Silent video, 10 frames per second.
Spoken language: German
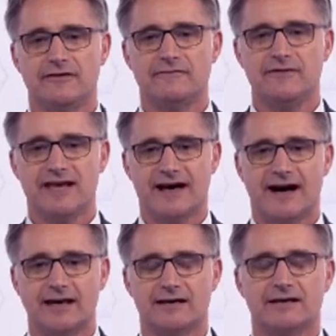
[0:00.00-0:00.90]
wie wir
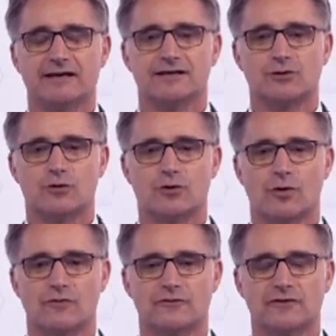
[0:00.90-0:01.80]
alle in der
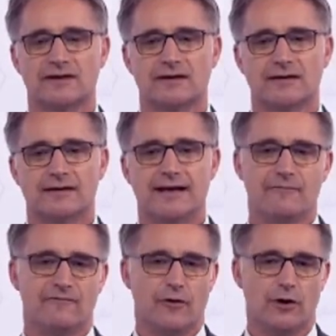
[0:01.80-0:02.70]
Zukunft
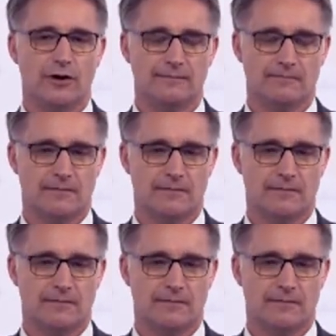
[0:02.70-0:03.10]
leben wollen.